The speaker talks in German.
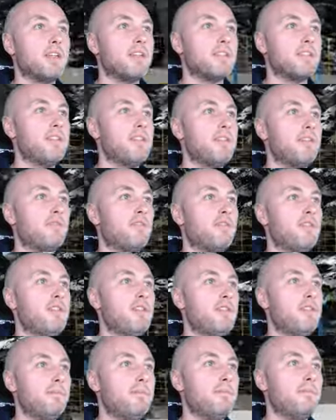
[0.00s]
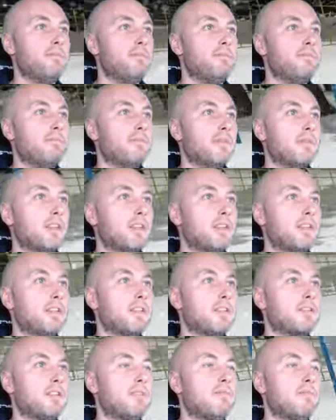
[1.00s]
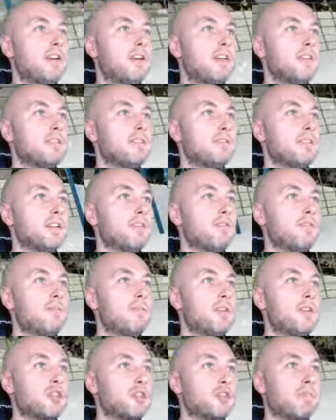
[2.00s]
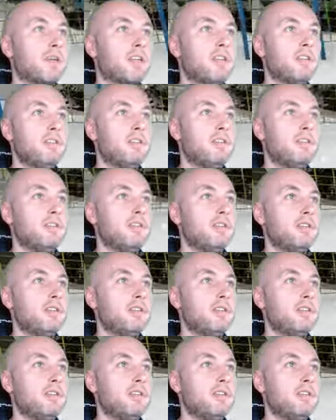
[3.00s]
sind ja voll. Jetzt können wir also dann doch mal sprinten.